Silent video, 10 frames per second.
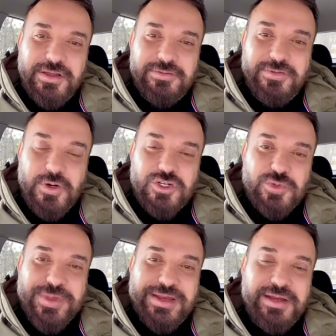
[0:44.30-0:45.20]
فوق
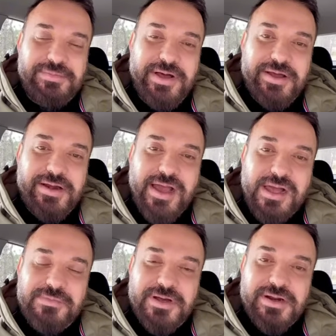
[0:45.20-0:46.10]
شمال البحر
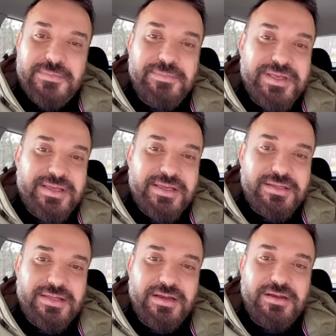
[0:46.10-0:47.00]
الاحمر
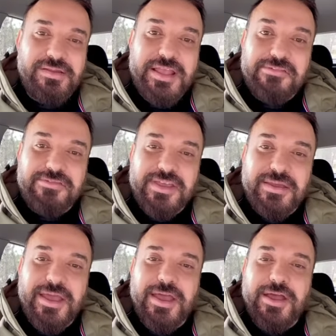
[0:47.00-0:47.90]
بكتل دافيه